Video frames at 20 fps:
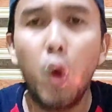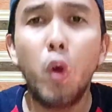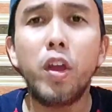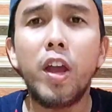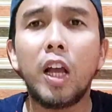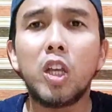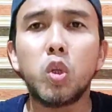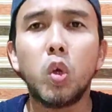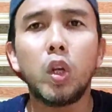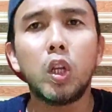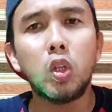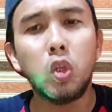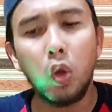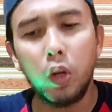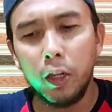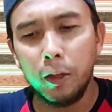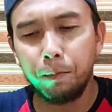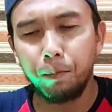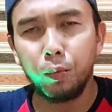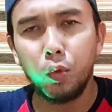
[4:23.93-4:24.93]
Oh ya, sorry
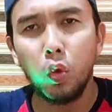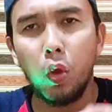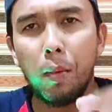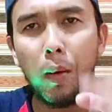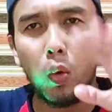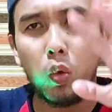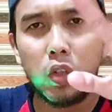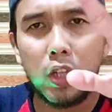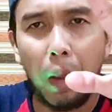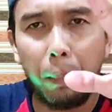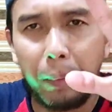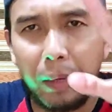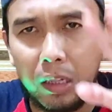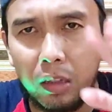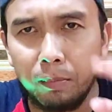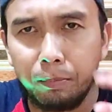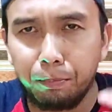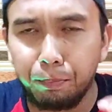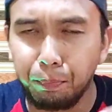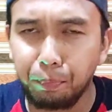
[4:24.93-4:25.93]
sorry, gue mau ngucapin
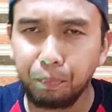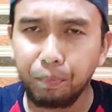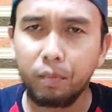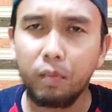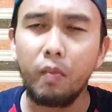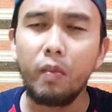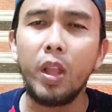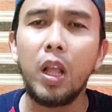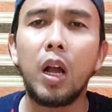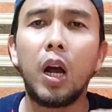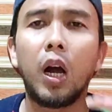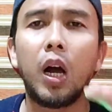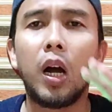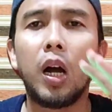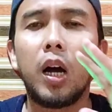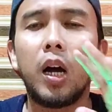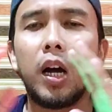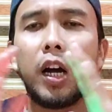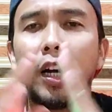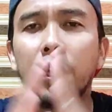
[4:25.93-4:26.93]

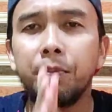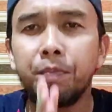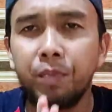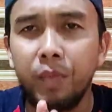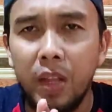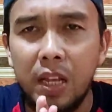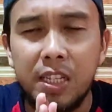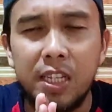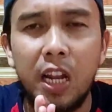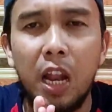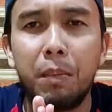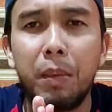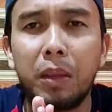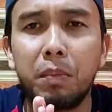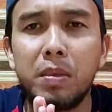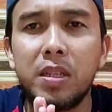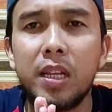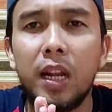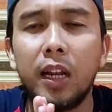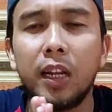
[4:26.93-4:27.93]
uh,
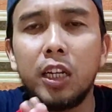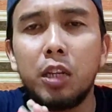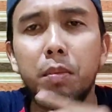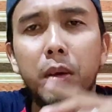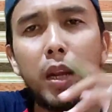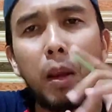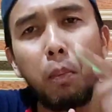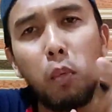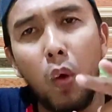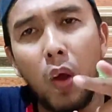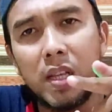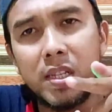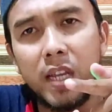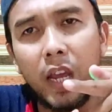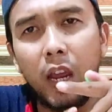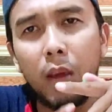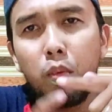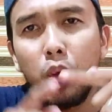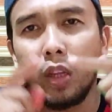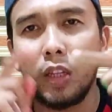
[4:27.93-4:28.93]
selamat menjalankan ibadah
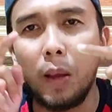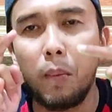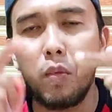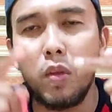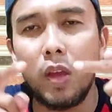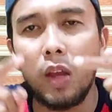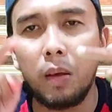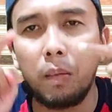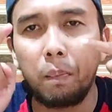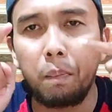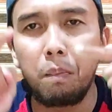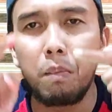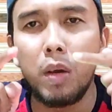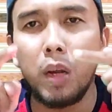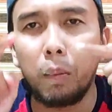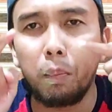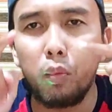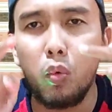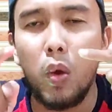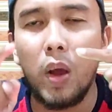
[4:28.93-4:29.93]
puasa ya buat kamu yang
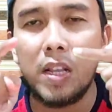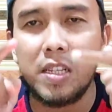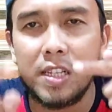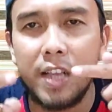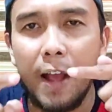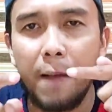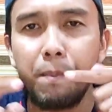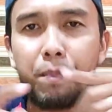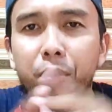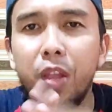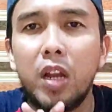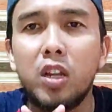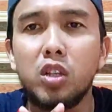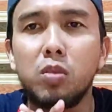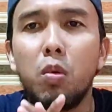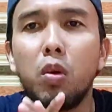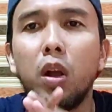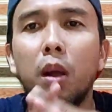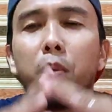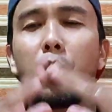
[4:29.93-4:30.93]
berpuasa dan
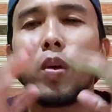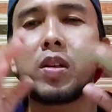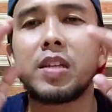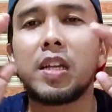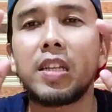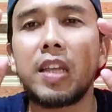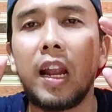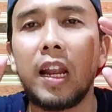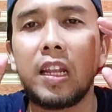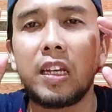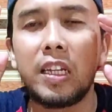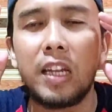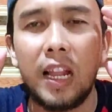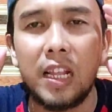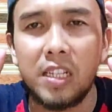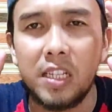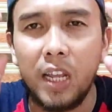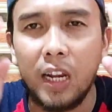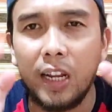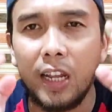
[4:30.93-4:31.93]
semoga puasanya
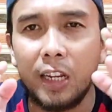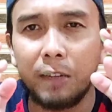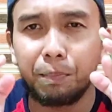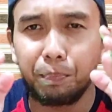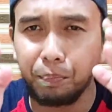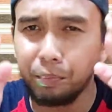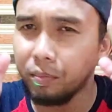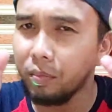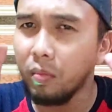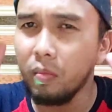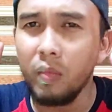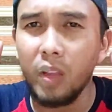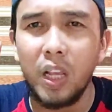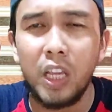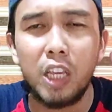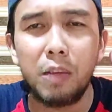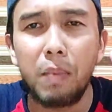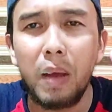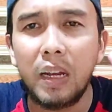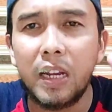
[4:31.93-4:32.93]
dilancarkan,
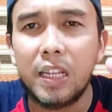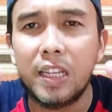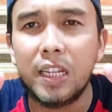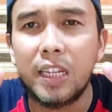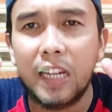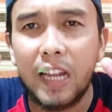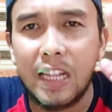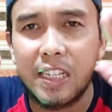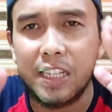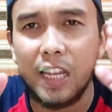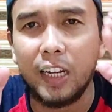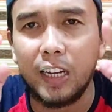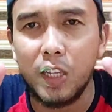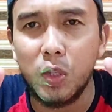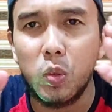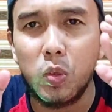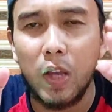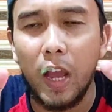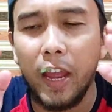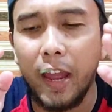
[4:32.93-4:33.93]
ibadahnya
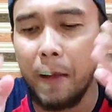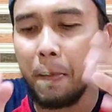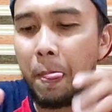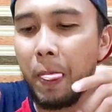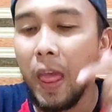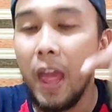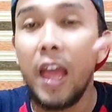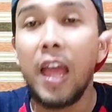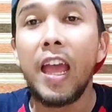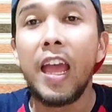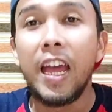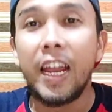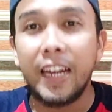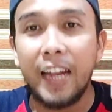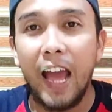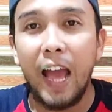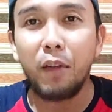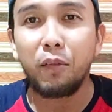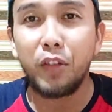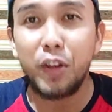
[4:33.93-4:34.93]
dilancarkan juga ya.
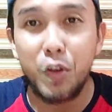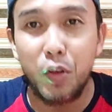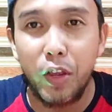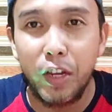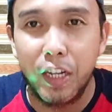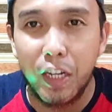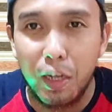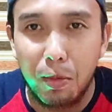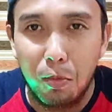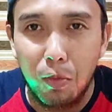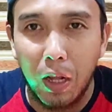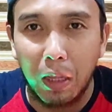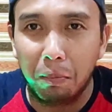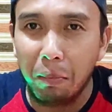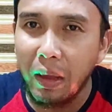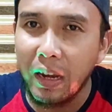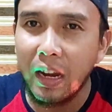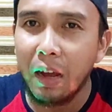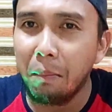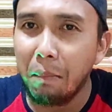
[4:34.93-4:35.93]
Nah, video ini
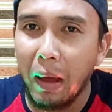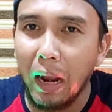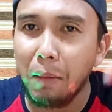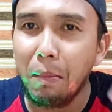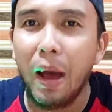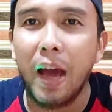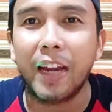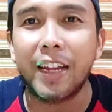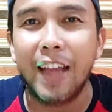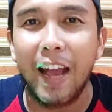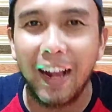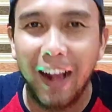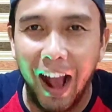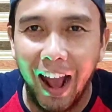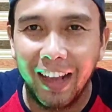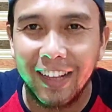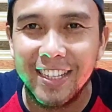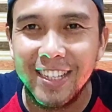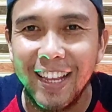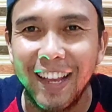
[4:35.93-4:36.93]
dibuat malam hari ya
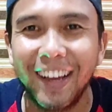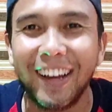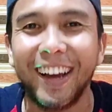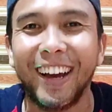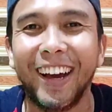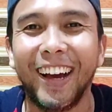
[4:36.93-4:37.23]
guys.